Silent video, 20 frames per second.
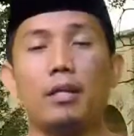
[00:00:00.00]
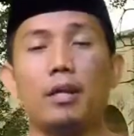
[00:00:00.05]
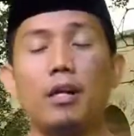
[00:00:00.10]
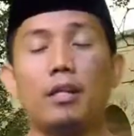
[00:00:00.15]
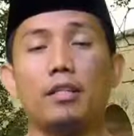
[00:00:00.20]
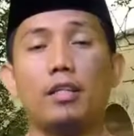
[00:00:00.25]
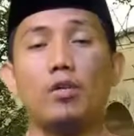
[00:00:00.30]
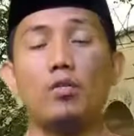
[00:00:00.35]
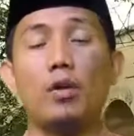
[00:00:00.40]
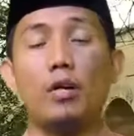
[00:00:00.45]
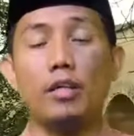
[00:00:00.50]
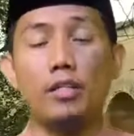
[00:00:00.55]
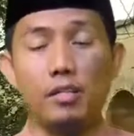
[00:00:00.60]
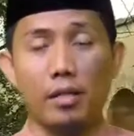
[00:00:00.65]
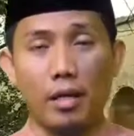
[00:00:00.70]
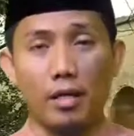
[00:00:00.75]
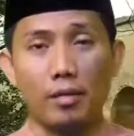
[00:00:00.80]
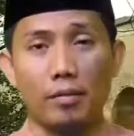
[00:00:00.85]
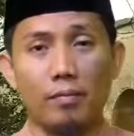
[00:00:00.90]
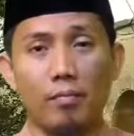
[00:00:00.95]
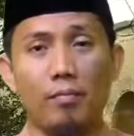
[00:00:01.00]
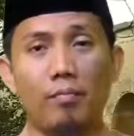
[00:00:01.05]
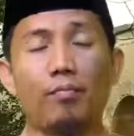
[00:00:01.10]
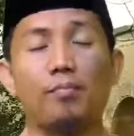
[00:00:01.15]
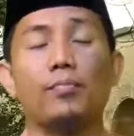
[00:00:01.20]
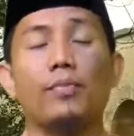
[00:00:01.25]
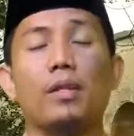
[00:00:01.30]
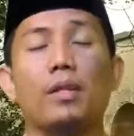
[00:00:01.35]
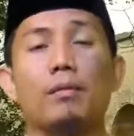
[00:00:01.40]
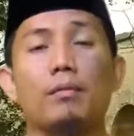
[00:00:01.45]
harta warisan.
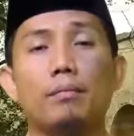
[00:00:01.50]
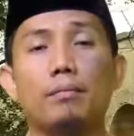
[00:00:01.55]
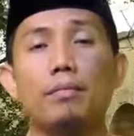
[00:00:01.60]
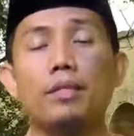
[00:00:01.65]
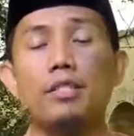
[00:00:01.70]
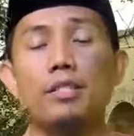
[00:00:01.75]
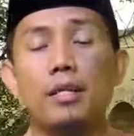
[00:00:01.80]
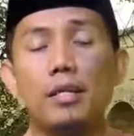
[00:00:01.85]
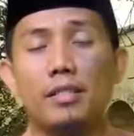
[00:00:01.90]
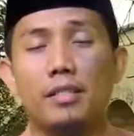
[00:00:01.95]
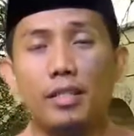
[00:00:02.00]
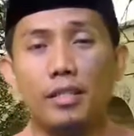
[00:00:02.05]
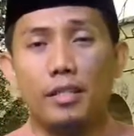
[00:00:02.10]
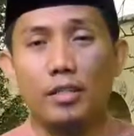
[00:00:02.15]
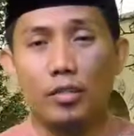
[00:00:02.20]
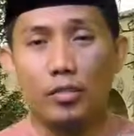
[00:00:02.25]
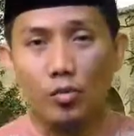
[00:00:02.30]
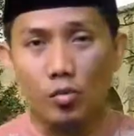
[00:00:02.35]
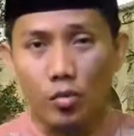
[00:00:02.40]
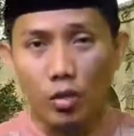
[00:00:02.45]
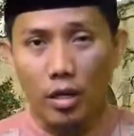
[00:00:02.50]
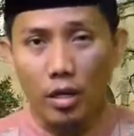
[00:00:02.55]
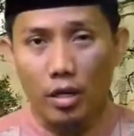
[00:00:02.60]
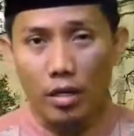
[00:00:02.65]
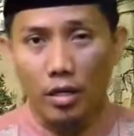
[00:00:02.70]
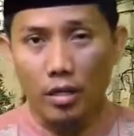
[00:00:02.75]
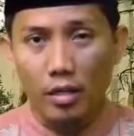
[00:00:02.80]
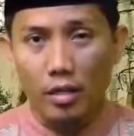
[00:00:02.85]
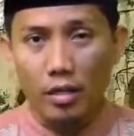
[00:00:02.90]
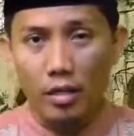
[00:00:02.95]
Bisa jadi juga
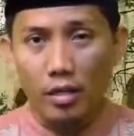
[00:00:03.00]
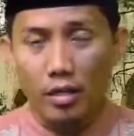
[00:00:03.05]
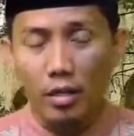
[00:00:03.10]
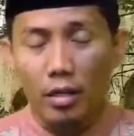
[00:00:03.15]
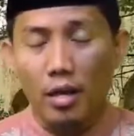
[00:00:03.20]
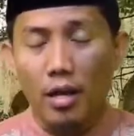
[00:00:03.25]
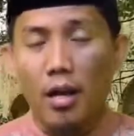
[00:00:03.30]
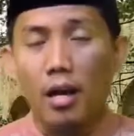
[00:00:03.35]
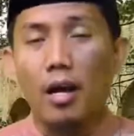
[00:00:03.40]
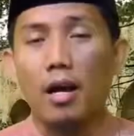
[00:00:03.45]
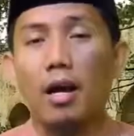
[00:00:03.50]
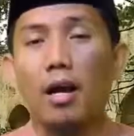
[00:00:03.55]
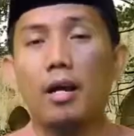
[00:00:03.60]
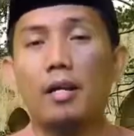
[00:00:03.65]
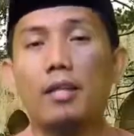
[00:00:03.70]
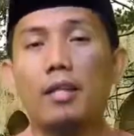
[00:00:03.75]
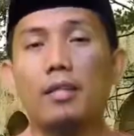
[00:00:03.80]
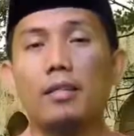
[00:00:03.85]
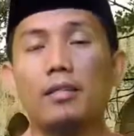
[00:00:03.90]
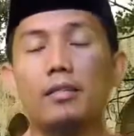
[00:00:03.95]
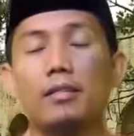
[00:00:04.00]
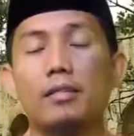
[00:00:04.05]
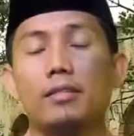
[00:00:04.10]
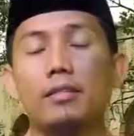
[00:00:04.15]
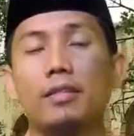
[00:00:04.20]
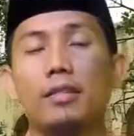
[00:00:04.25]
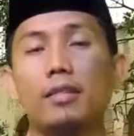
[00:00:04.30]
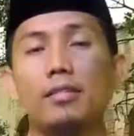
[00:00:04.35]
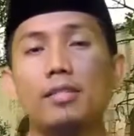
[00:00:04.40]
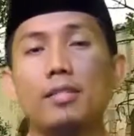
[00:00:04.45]
anak
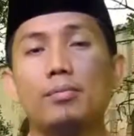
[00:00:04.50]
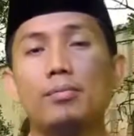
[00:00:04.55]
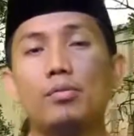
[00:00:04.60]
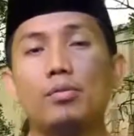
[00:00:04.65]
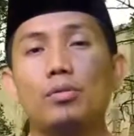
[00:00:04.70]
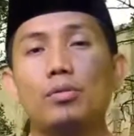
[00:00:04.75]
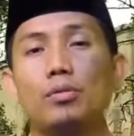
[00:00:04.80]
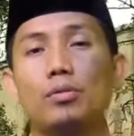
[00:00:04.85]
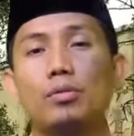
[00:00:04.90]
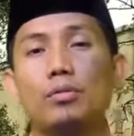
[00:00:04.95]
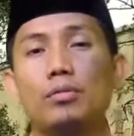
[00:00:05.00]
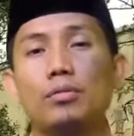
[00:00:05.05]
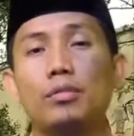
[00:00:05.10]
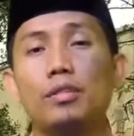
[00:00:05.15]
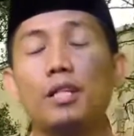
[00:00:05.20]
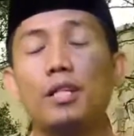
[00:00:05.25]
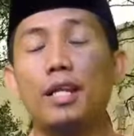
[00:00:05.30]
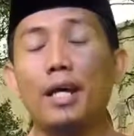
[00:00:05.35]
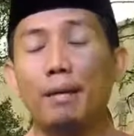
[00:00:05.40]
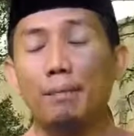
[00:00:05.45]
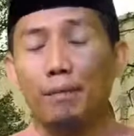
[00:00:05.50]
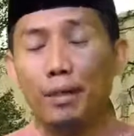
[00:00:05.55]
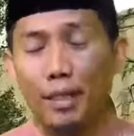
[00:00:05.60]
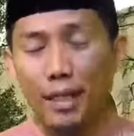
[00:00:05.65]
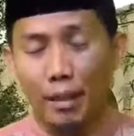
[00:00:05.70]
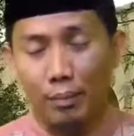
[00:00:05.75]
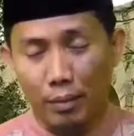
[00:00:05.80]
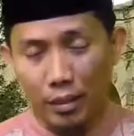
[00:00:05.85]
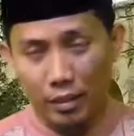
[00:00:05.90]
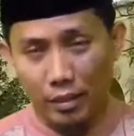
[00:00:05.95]
tersebut tidak
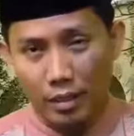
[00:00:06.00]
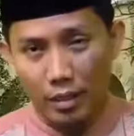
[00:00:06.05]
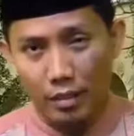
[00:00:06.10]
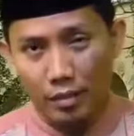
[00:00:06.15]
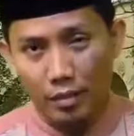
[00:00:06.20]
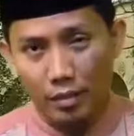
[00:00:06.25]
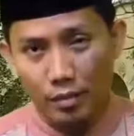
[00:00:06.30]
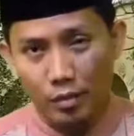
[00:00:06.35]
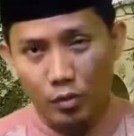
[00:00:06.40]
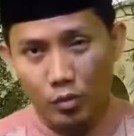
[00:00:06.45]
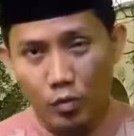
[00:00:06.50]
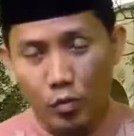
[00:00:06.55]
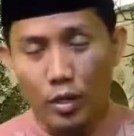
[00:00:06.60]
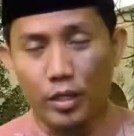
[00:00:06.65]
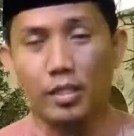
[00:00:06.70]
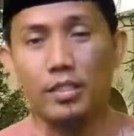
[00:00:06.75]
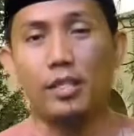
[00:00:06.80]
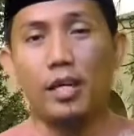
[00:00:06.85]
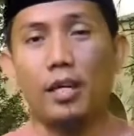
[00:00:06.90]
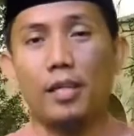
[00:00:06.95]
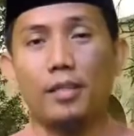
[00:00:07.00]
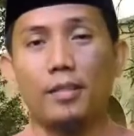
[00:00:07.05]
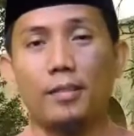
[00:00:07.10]
mendapatkan warisan.